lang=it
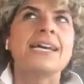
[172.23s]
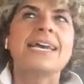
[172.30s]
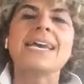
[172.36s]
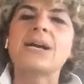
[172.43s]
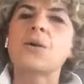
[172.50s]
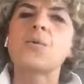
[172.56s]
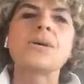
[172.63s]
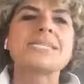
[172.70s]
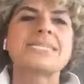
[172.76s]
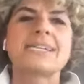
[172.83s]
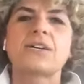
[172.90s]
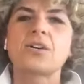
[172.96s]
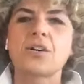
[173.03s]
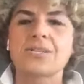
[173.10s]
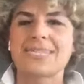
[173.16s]
E
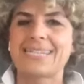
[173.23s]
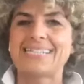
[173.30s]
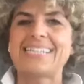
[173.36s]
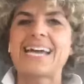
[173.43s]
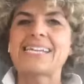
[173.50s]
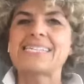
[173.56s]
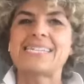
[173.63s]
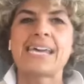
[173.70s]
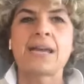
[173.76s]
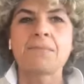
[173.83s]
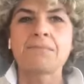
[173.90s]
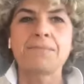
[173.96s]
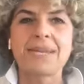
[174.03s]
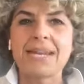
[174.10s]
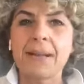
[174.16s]
questa cosa da
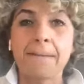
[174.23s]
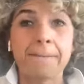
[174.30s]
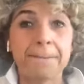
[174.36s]
sempre